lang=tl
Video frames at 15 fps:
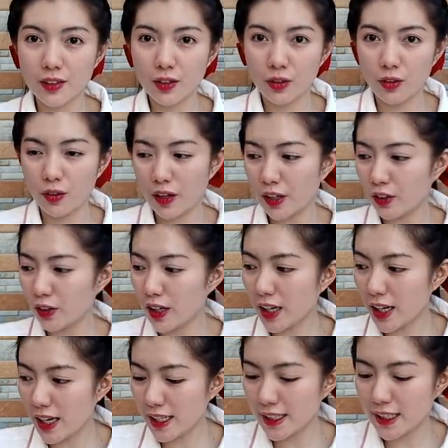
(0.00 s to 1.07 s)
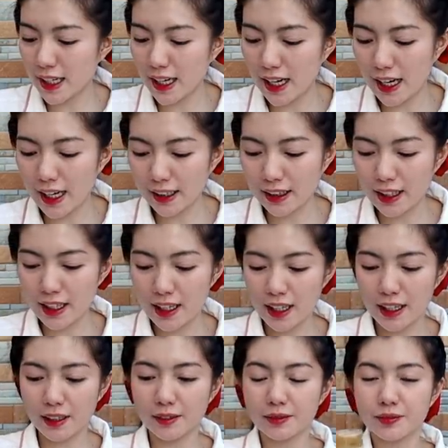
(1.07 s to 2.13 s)
So, ito na guys ang
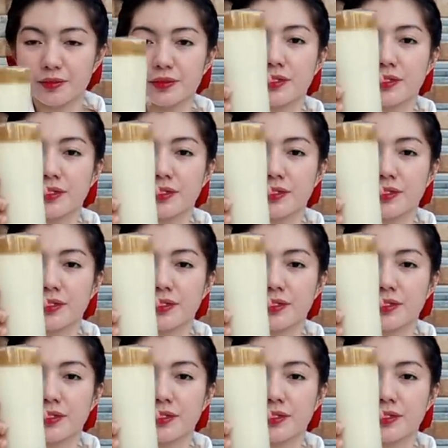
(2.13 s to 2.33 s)
ating